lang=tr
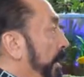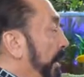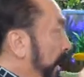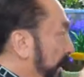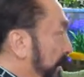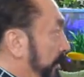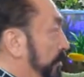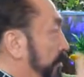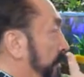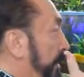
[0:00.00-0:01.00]
Her yeri
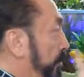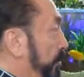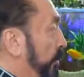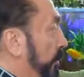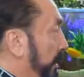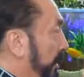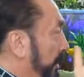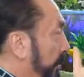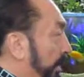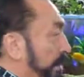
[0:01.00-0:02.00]
süsleyelim,
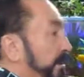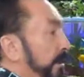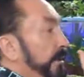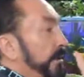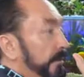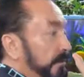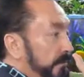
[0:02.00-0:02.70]
sokakları, bahçeleri,